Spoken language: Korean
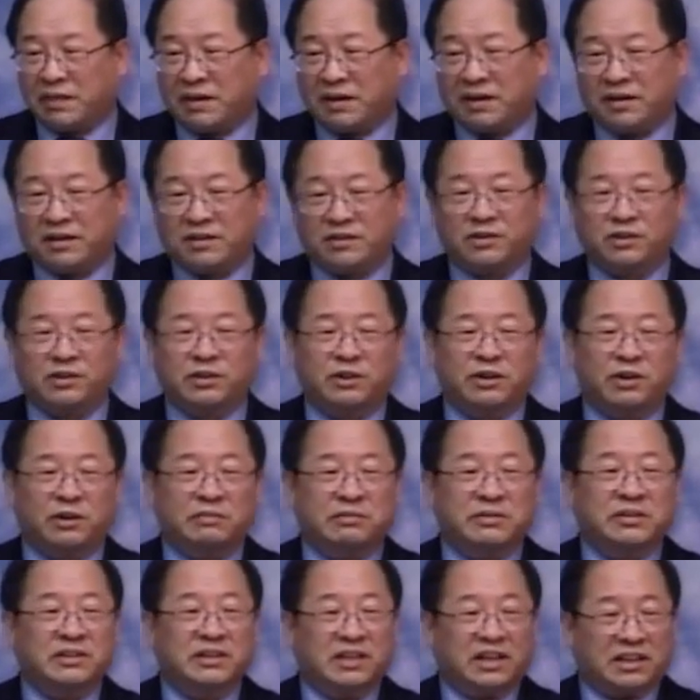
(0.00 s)
네, 성경에
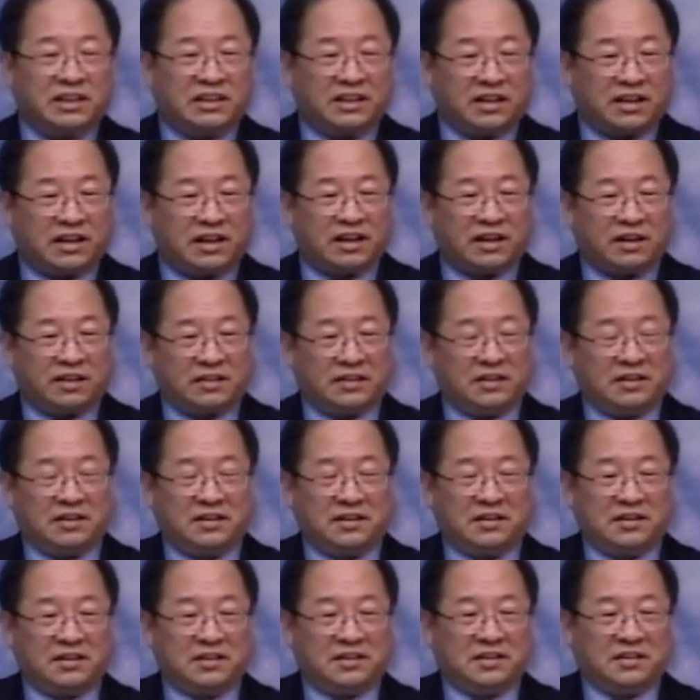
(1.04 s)
없는 얘기니까
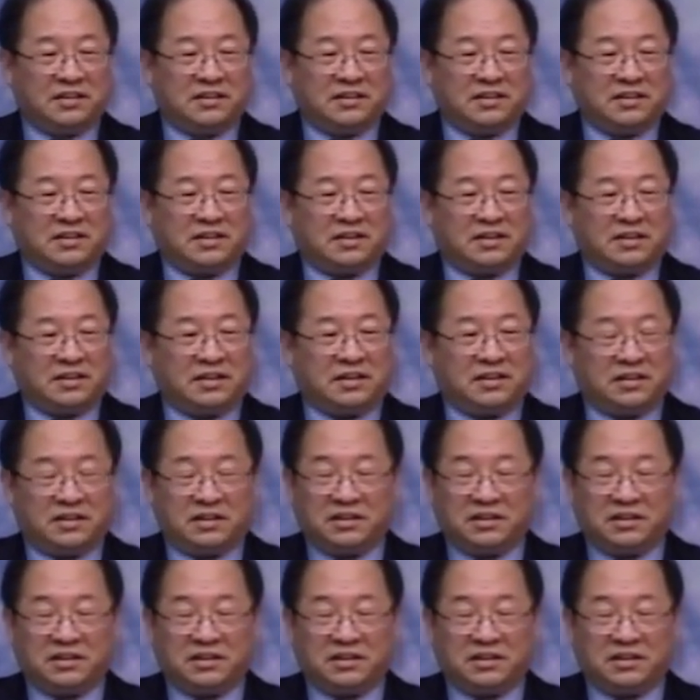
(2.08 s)
네.